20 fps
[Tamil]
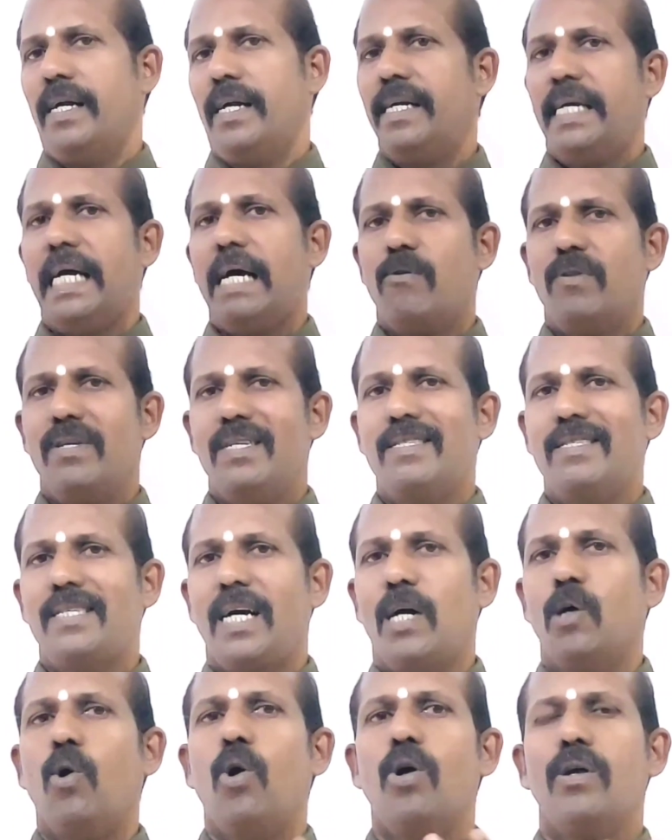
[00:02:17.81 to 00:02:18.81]
ரெண்டாவது
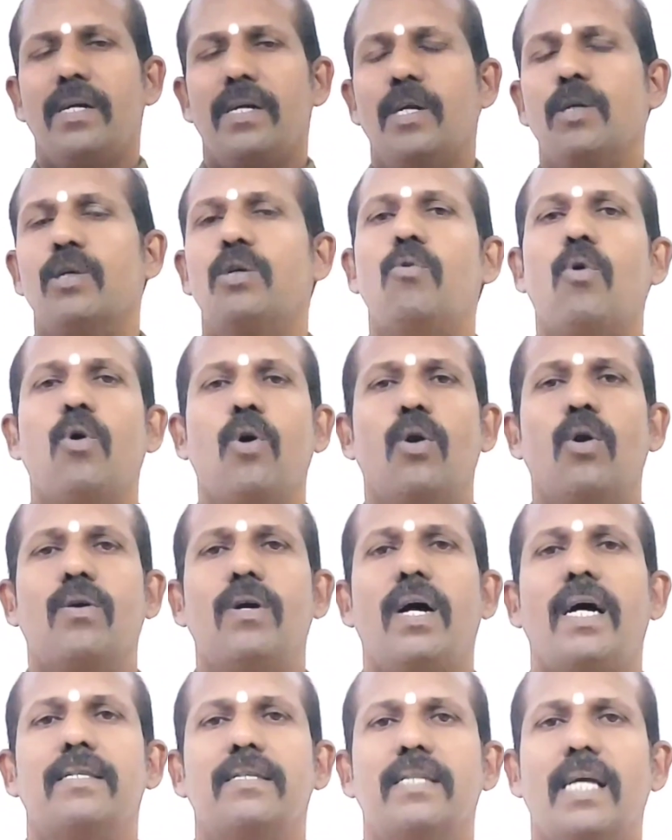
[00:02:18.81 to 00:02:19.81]
சகோதரனுக்கும்
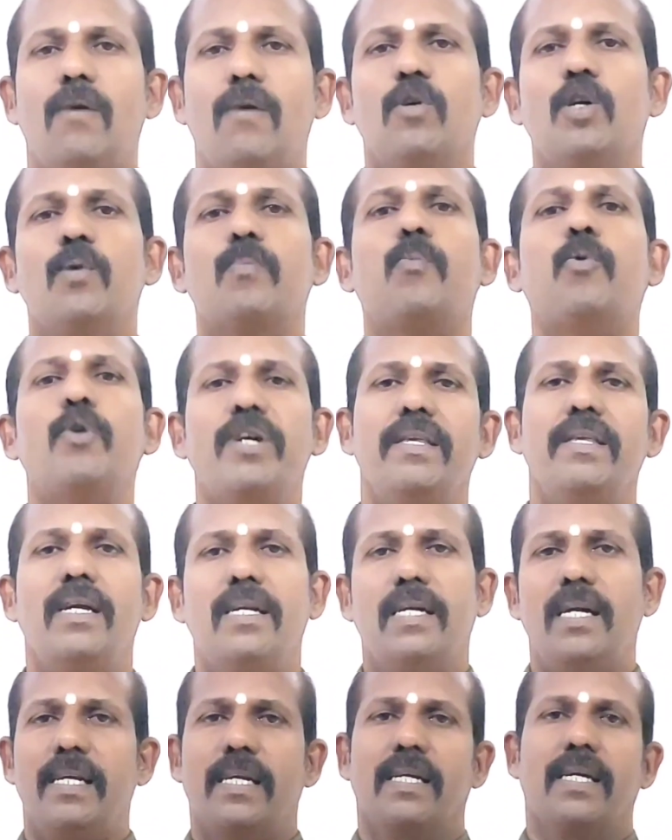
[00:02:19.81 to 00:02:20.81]
உங்களுக்கும் அந்த அளவுக்கு
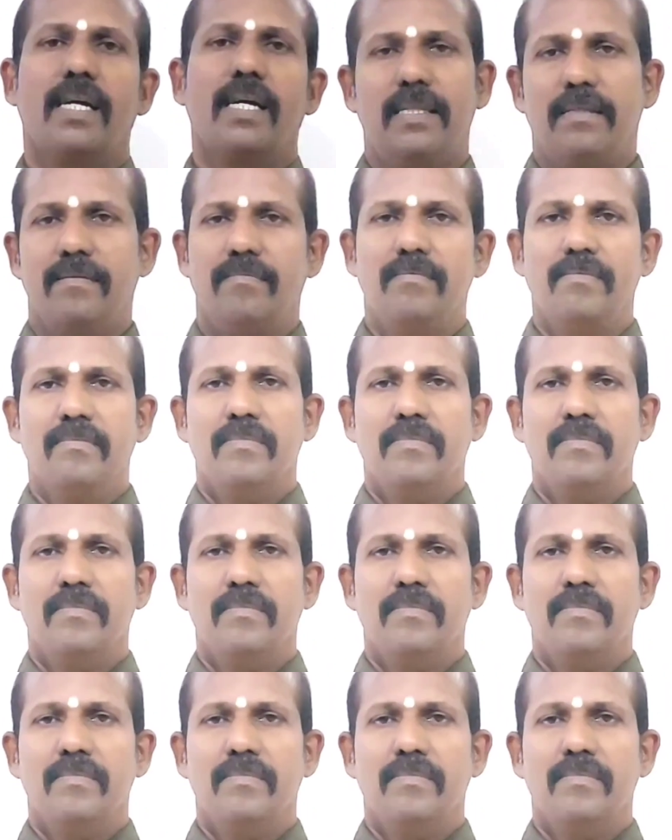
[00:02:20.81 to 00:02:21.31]
புரிதல்கள் இருக்காது